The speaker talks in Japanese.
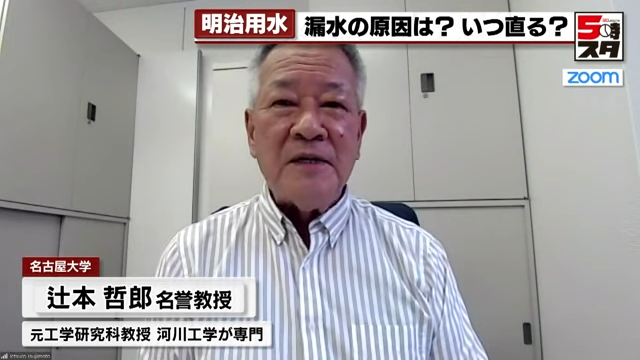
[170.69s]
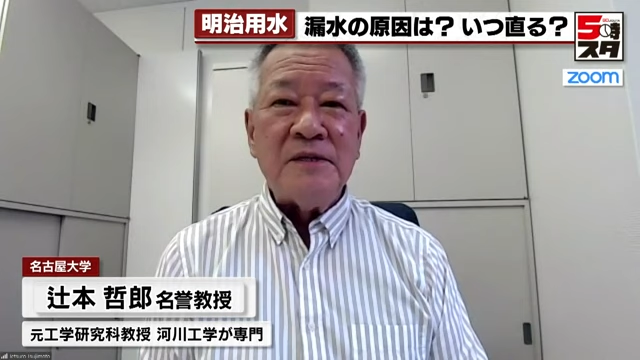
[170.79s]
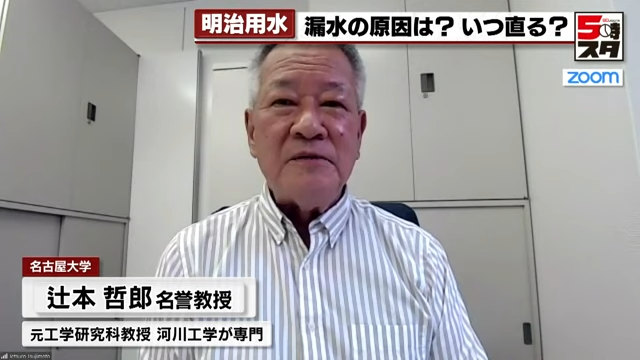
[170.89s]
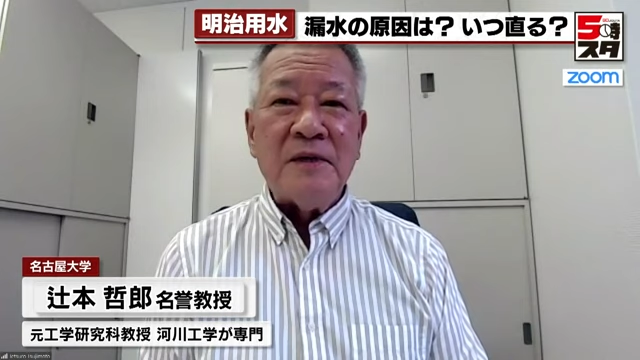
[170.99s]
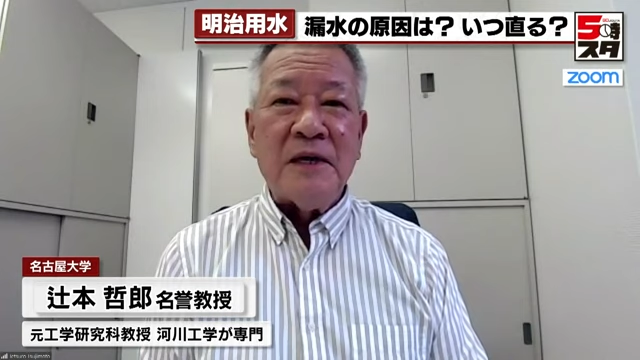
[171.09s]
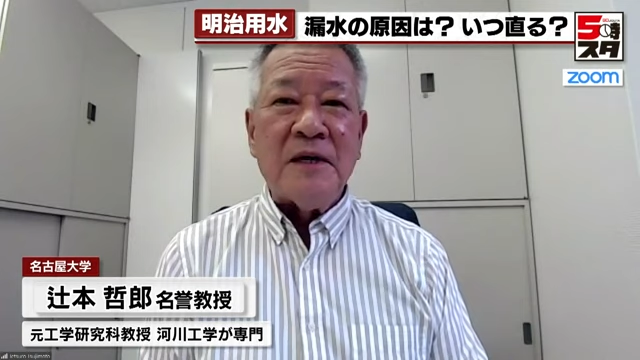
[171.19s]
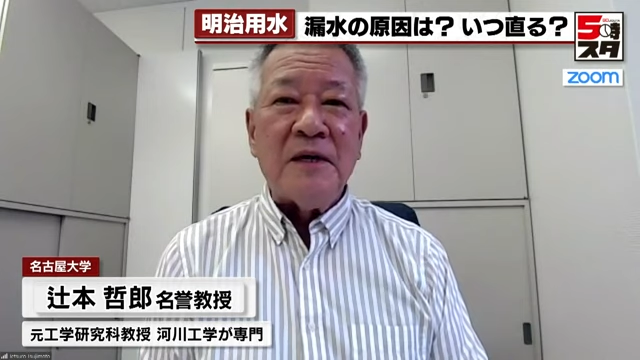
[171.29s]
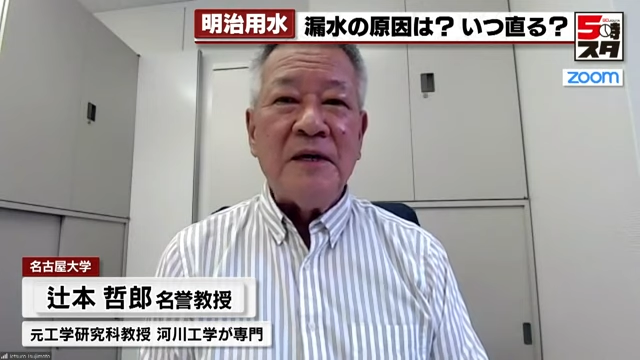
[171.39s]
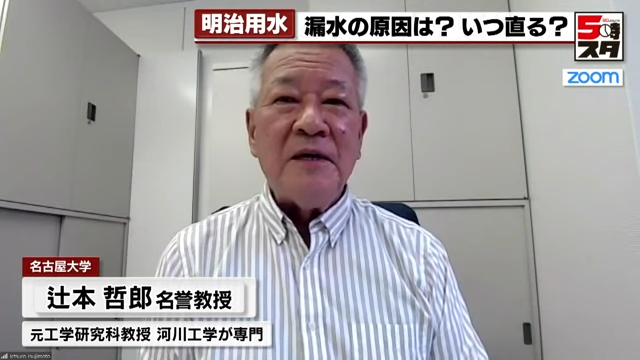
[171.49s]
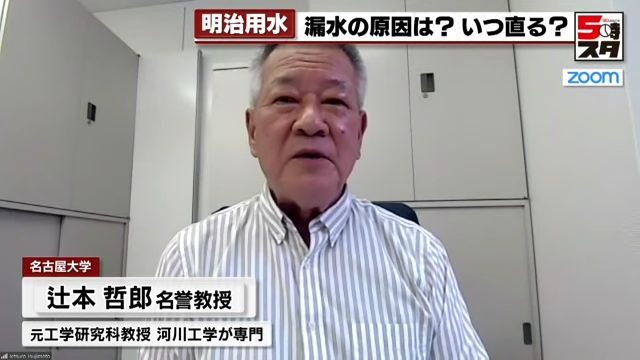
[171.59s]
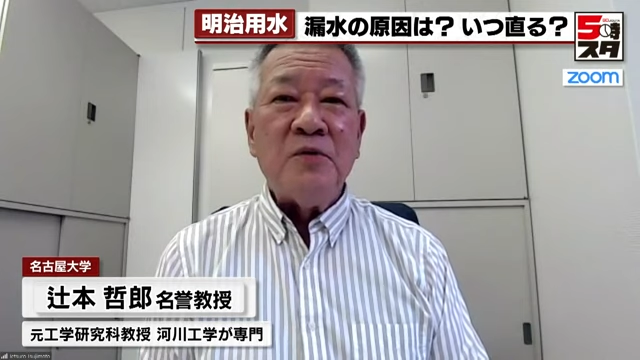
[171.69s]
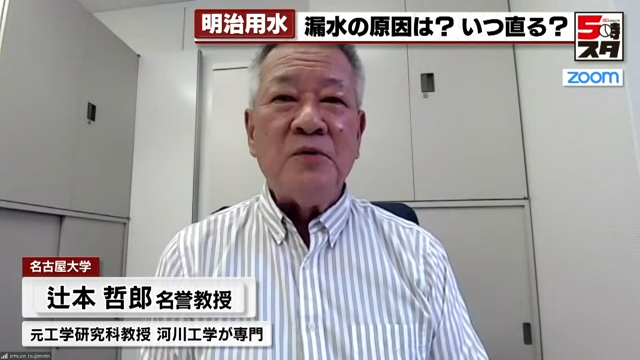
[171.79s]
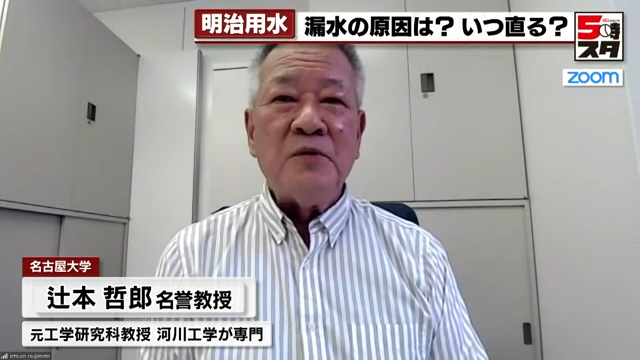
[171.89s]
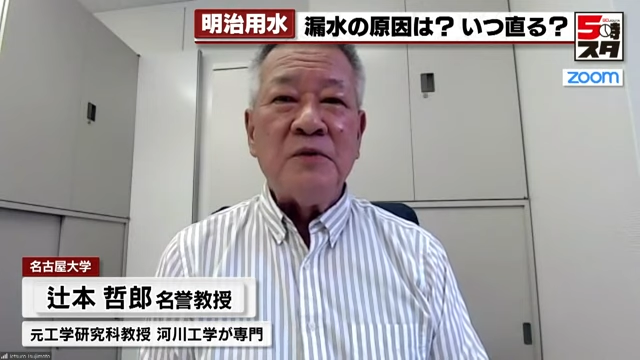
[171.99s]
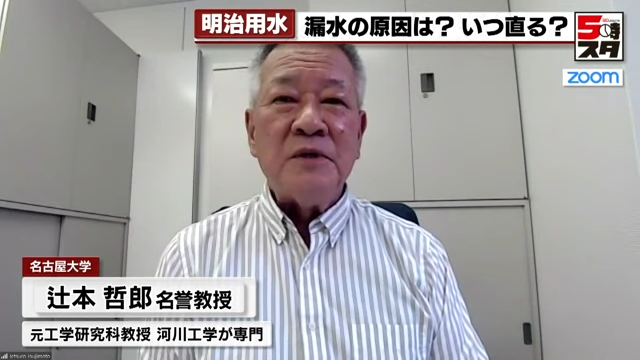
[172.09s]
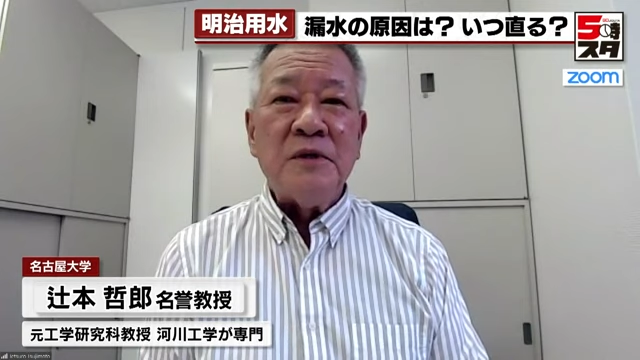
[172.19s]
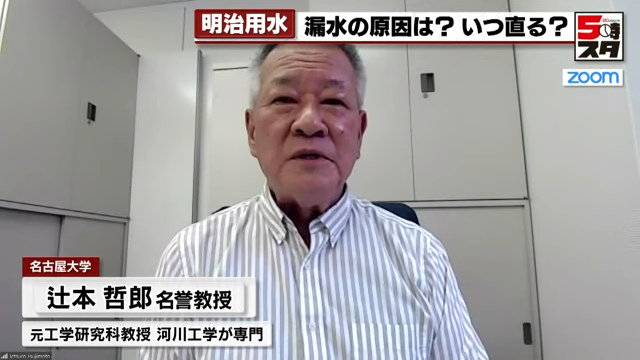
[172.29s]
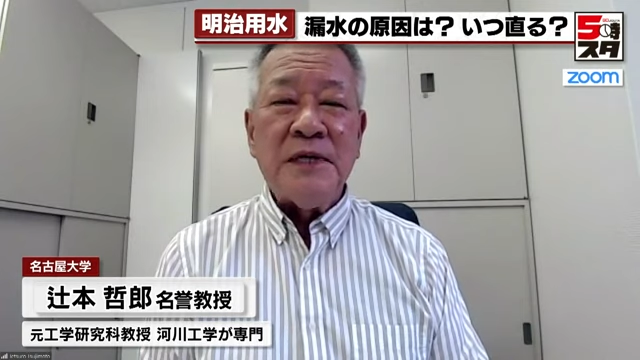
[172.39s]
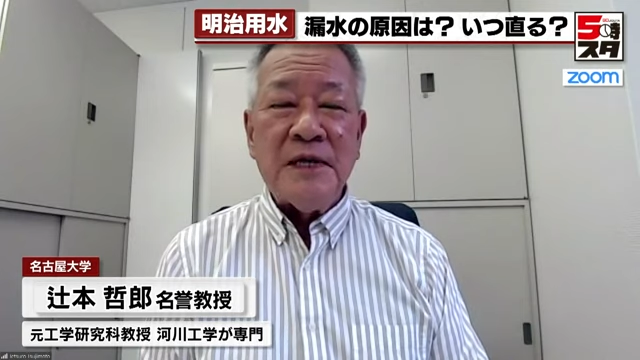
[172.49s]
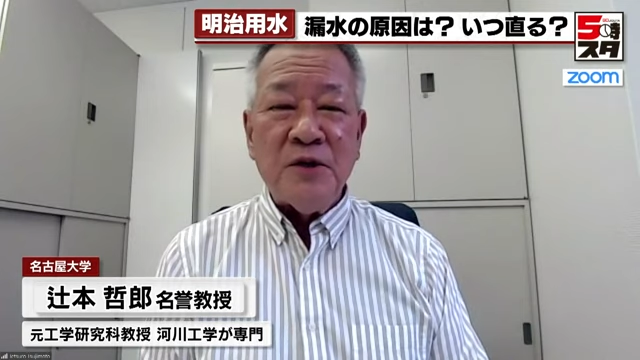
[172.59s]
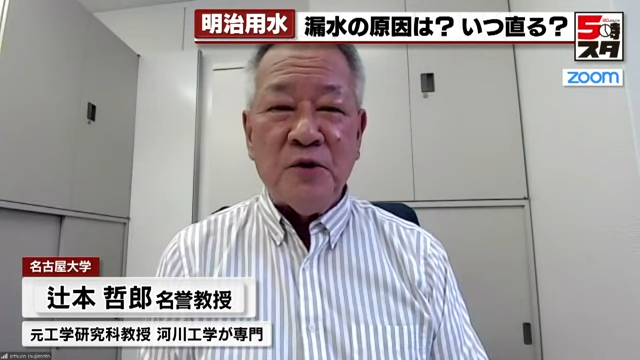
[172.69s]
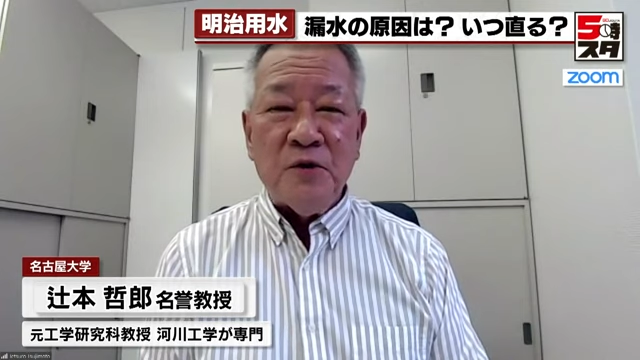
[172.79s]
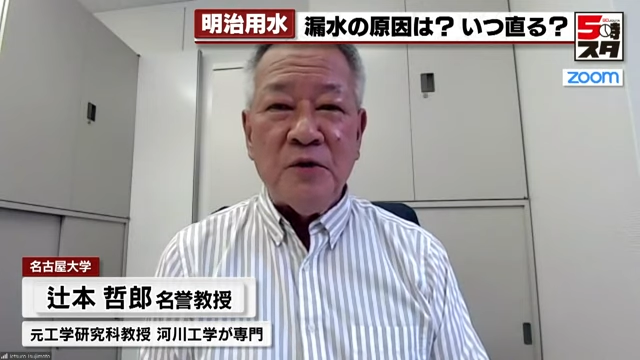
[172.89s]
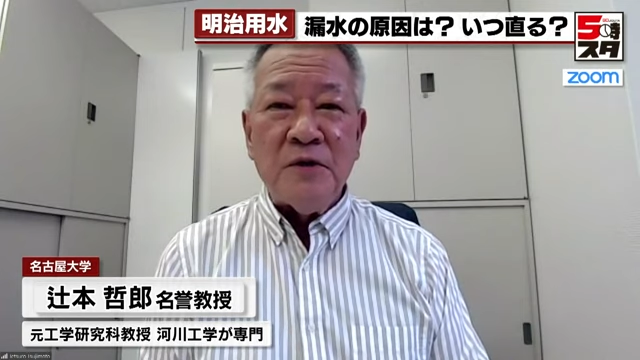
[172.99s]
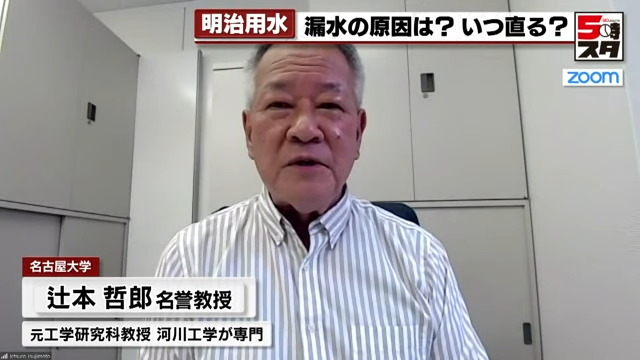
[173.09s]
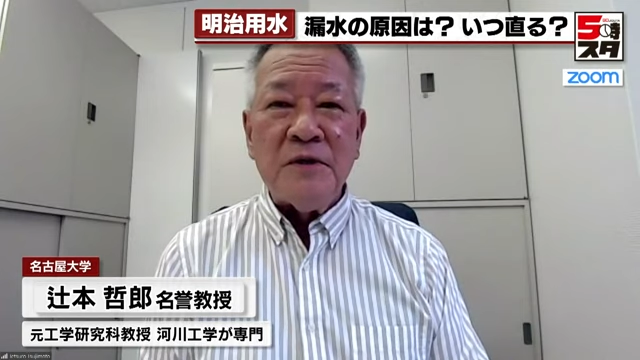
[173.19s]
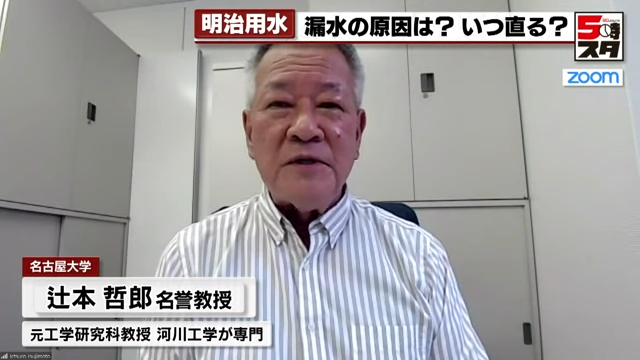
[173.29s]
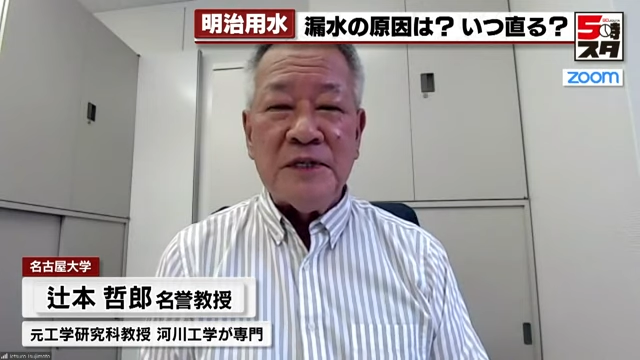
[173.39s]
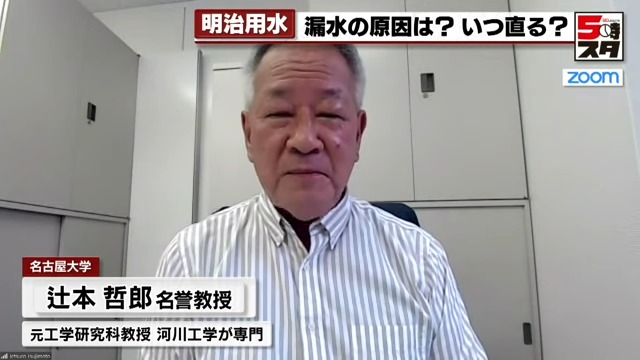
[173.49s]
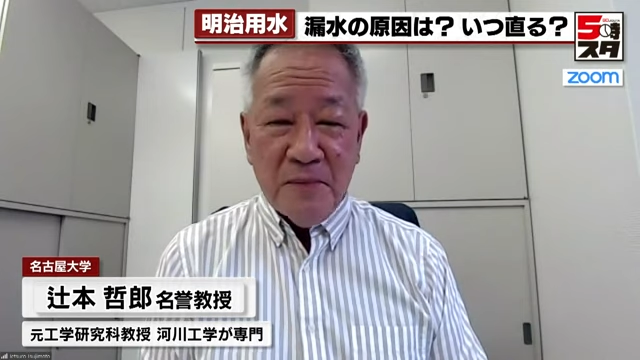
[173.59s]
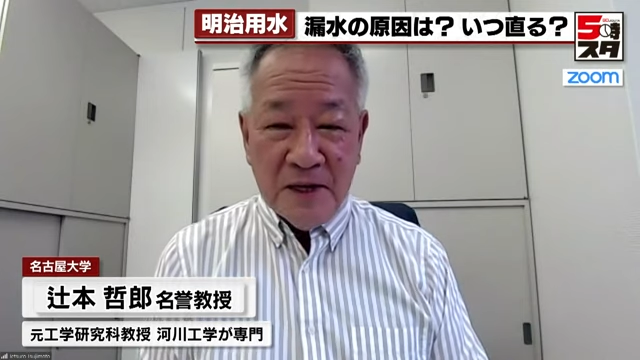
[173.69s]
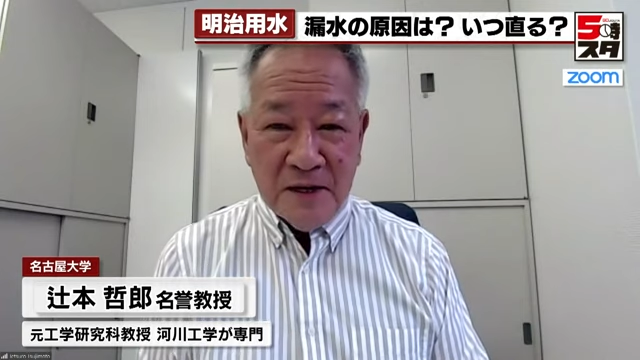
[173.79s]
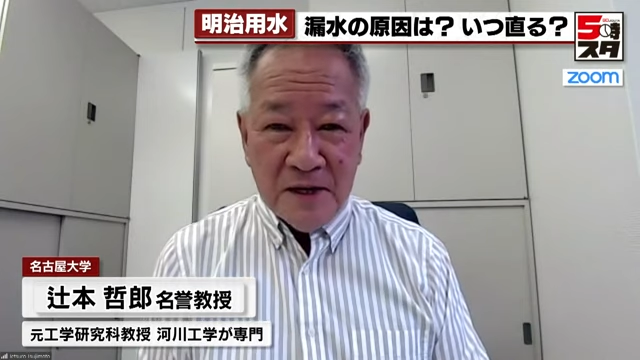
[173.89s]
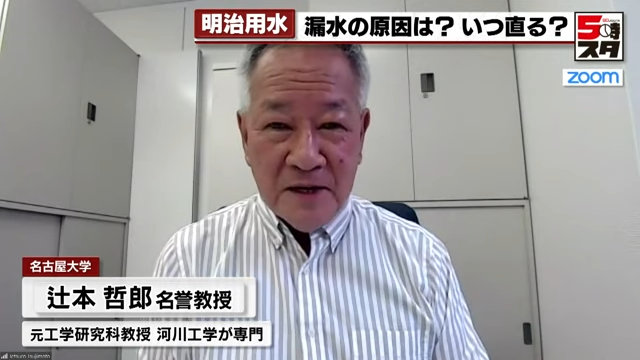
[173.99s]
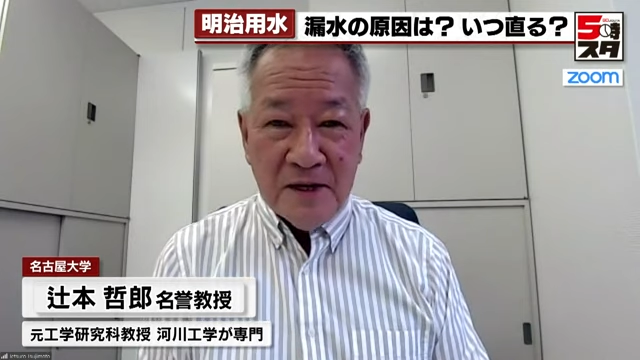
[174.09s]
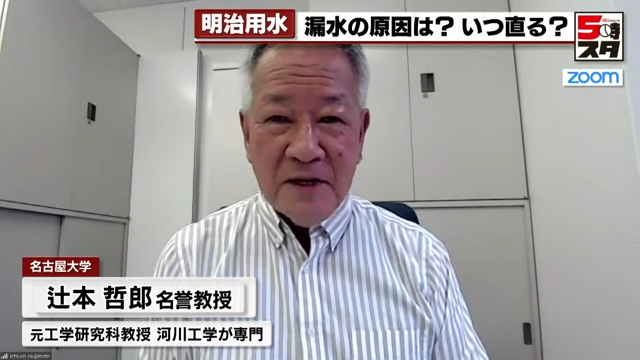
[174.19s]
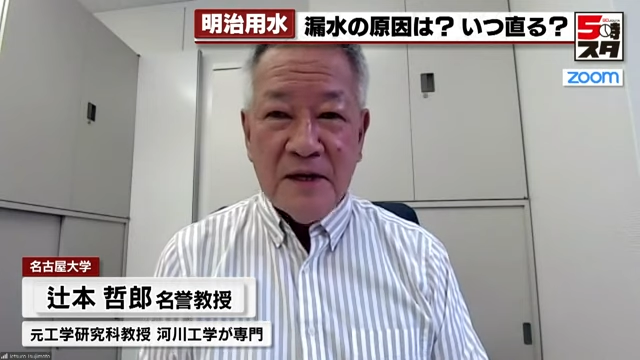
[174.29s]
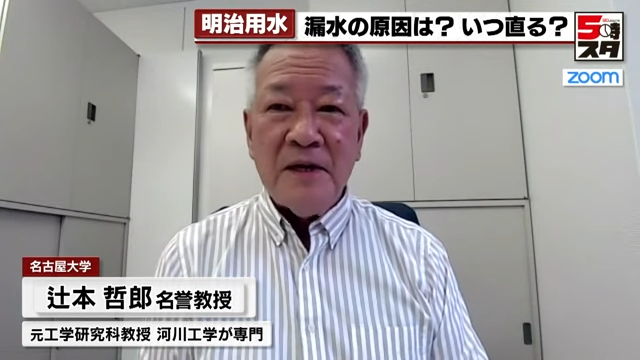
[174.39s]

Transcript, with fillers: 実はこの堰の前面に